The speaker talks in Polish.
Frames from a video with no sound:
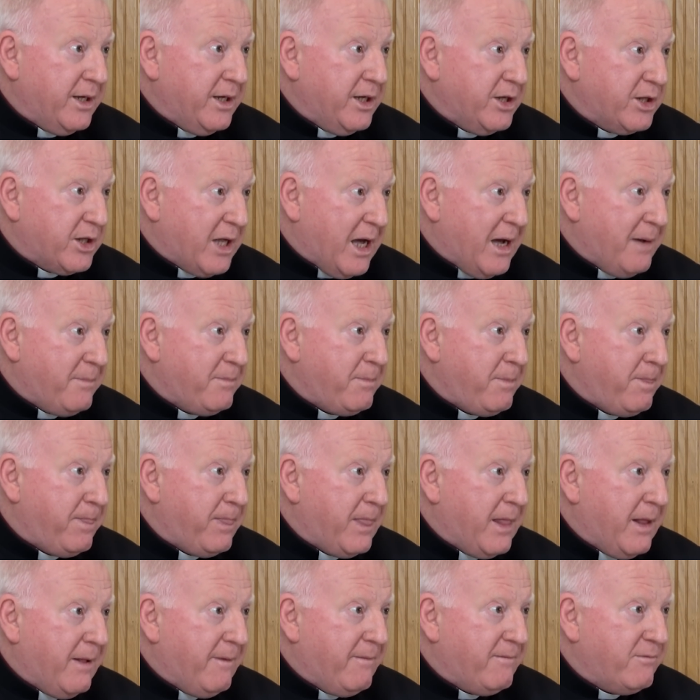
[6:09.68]
I tam
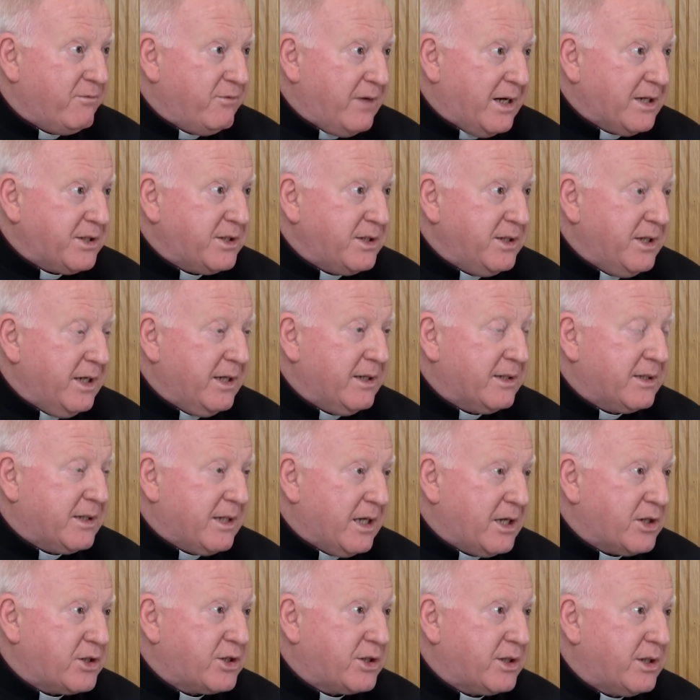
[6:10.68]
właśnie
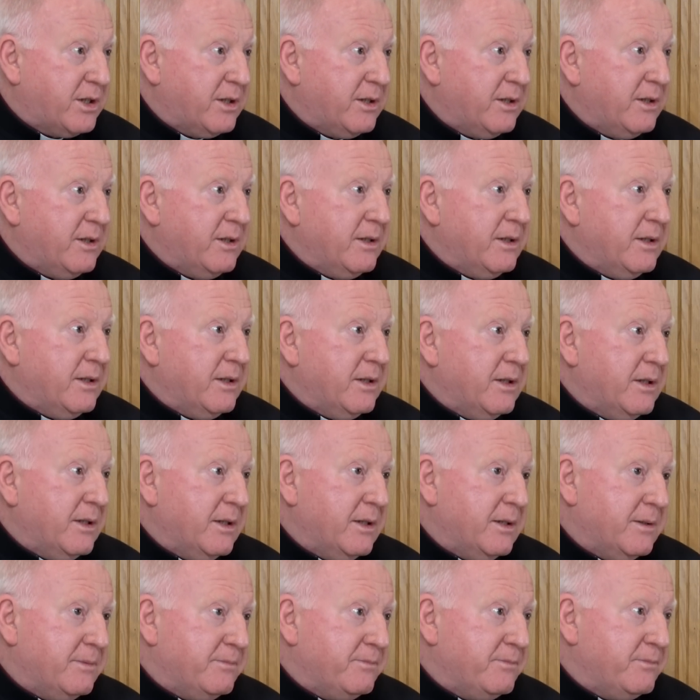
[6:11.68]
też
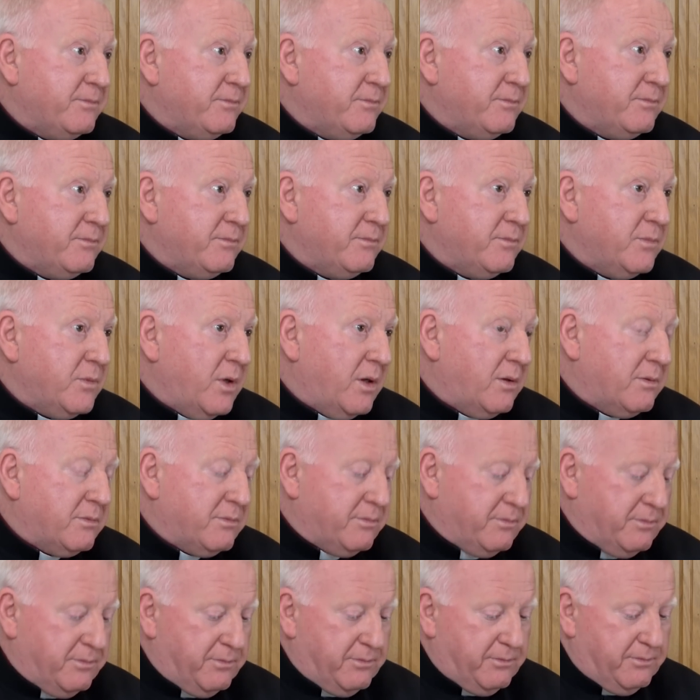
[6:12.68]
y,
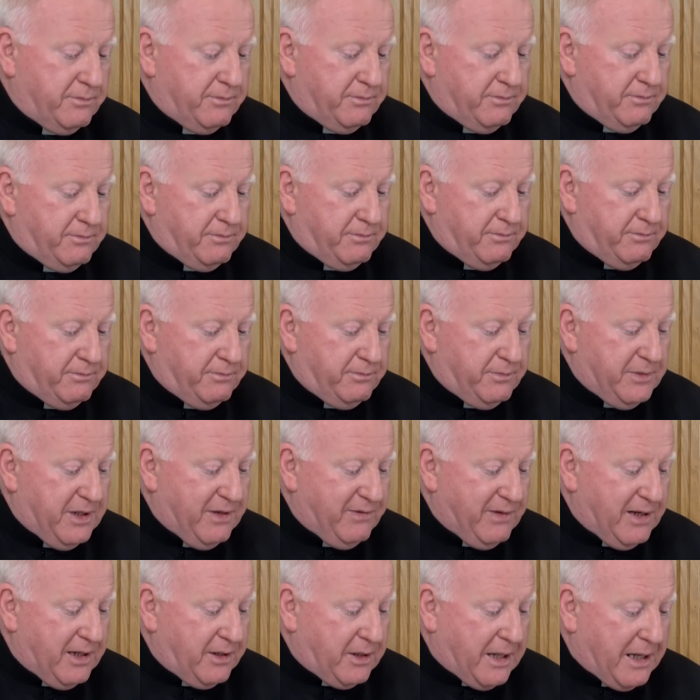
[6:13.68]
no,
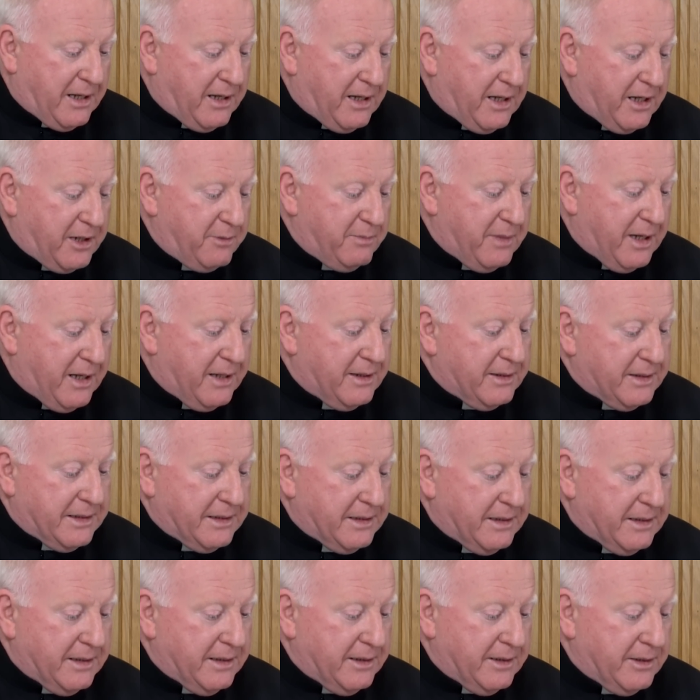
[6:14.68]
niewielka armia
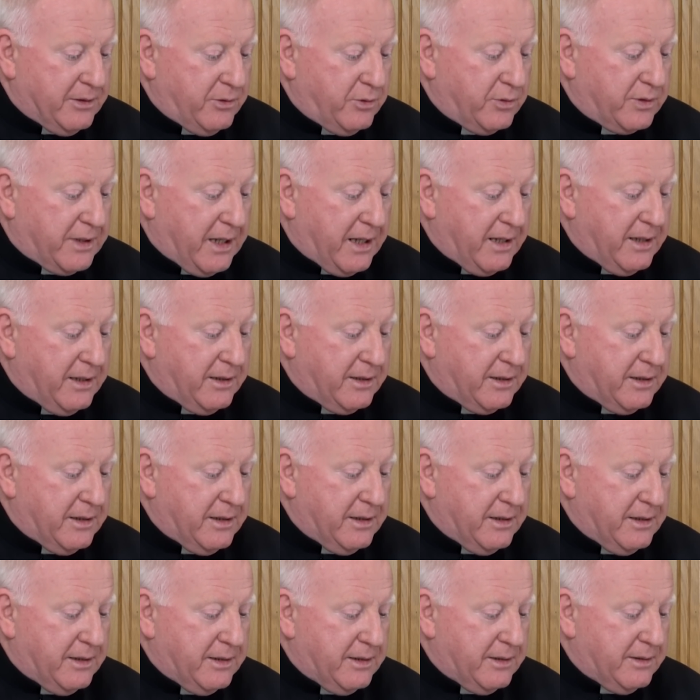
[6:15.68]
tutaj
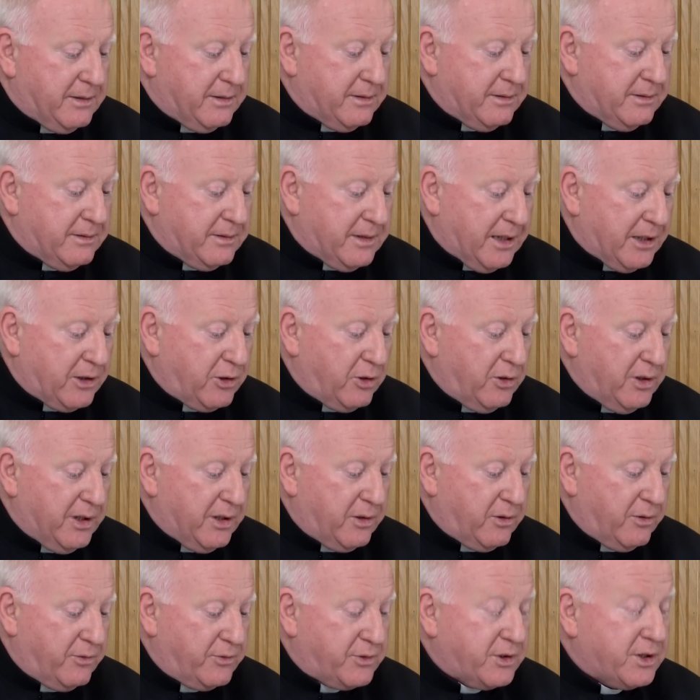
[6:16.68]
y,
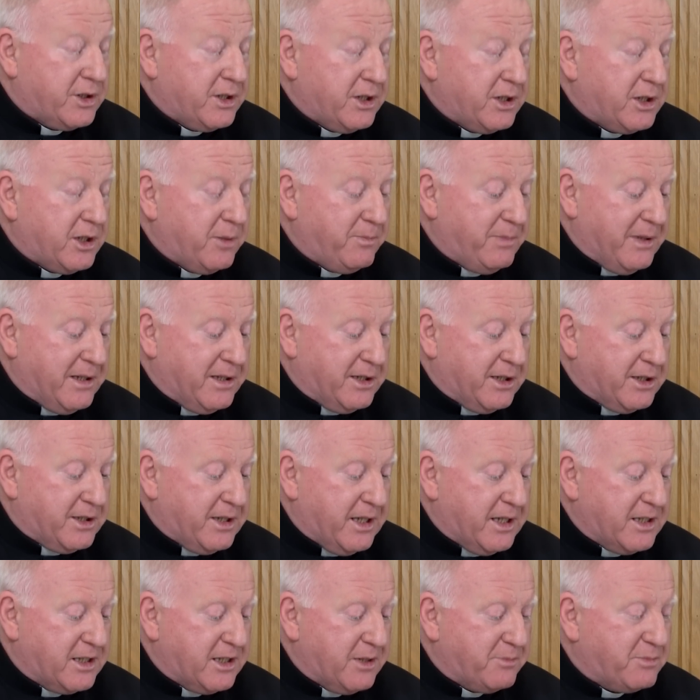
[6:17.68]
katolików 35
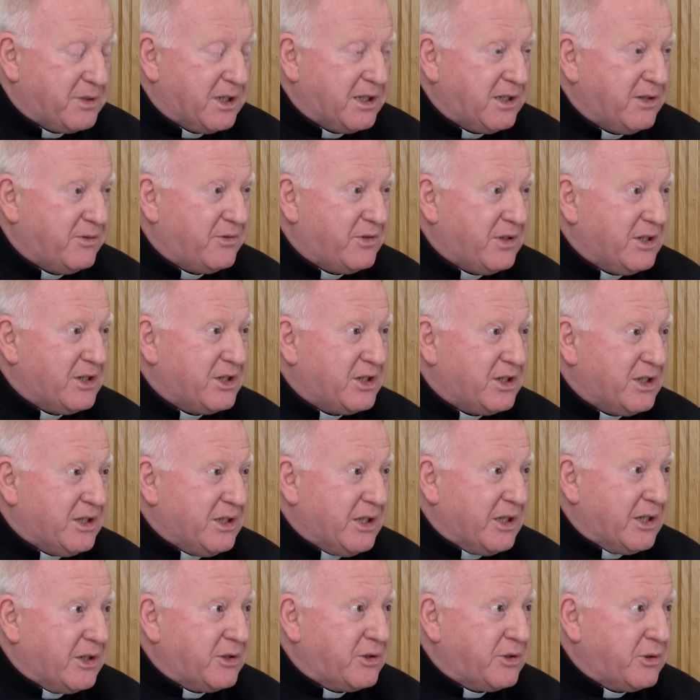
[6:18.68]
tysięcy przeciw
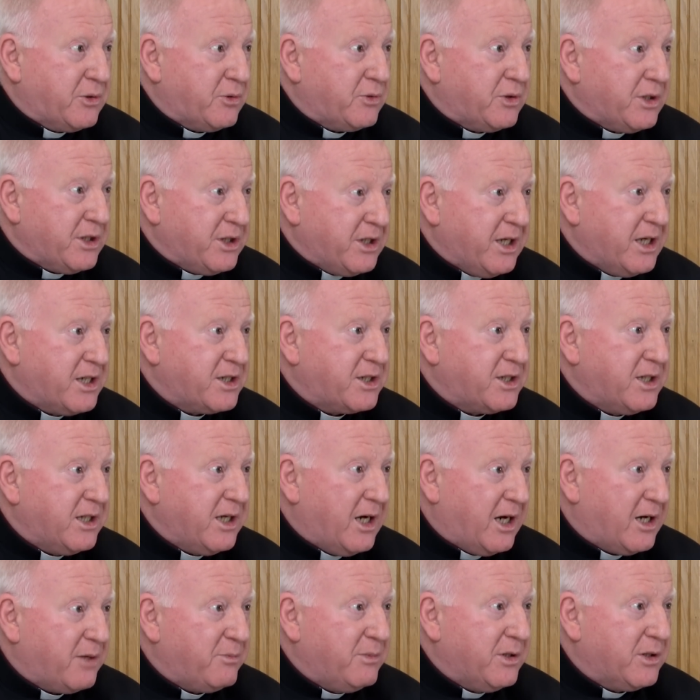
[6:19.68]
400 tysięcznej
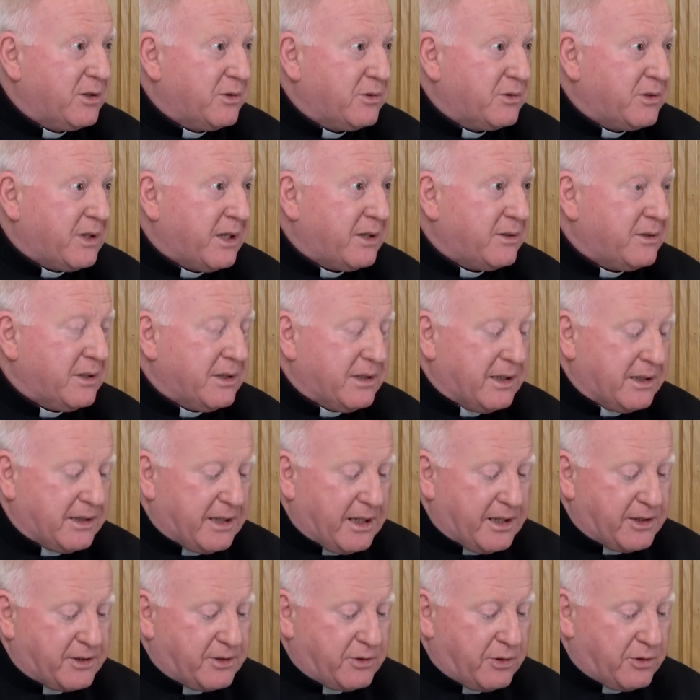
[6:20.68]
armii
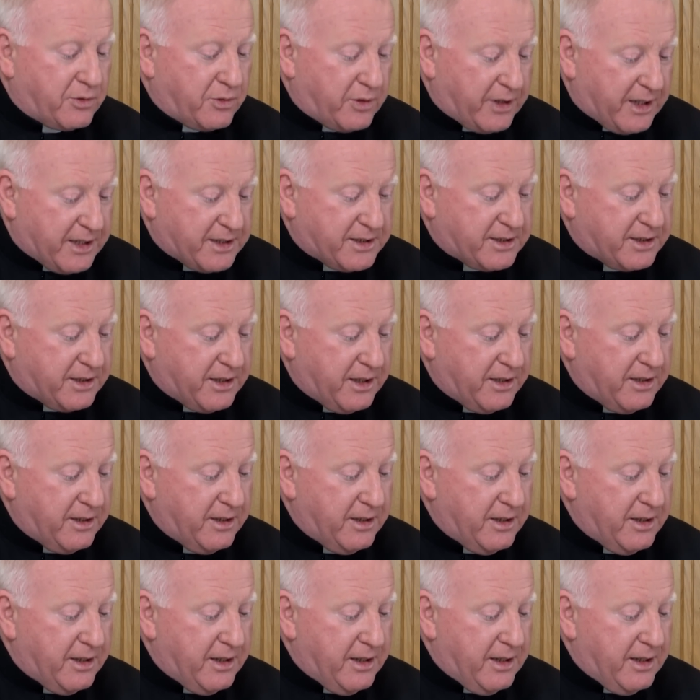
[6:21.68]
tatarsko-tureckiej.